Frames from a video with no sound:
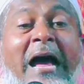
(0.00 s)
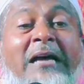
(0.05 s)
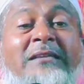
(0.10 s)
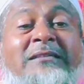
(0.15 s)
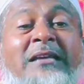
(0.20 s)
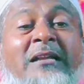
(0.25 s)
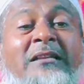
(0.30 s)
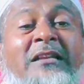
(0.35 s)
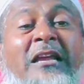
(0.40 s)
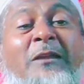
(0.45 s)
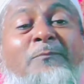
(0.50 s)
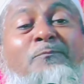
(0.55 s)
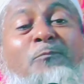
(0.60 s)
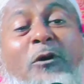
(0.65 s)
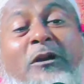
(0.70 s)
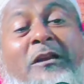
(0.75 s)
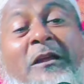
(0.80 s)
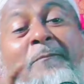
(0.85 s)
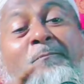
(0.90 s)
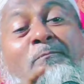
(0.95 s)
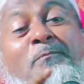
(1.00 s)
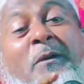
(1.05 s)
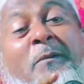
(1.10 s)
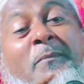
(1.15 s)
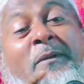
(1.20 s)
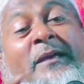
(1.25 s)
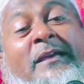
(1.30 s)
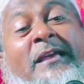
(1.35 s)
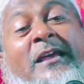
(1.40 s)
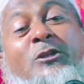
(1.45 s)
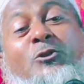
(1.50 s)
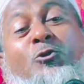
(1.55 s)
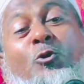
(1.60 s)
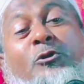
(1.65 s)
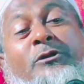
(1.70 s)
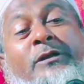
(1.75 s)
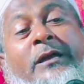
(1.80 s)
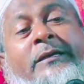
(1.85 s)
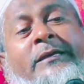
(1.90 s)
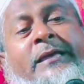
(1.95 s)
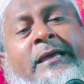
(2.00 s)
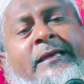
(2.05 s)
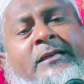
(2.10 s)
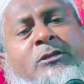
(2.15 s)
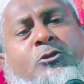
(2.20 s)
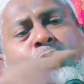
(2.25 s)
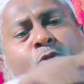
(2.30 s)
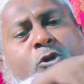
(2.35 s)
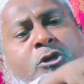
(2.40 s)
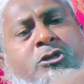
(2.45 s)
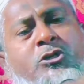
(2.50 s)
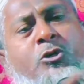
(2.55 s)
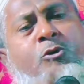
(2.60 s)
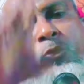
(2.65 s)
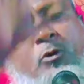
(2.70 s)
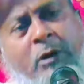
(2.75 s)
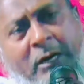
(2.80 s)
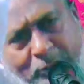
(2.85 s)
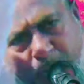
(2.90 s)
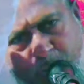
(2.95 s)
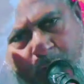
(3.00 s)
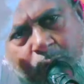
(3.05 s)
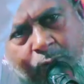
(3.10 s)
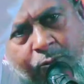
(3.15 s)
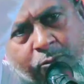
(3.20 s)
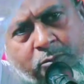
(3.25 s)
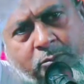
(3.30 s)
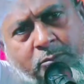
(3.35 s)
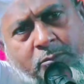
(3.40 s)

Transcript: আজানের পরে বিবিকে জড়িয়ে কে কে শুয়েছিল হাত তোলো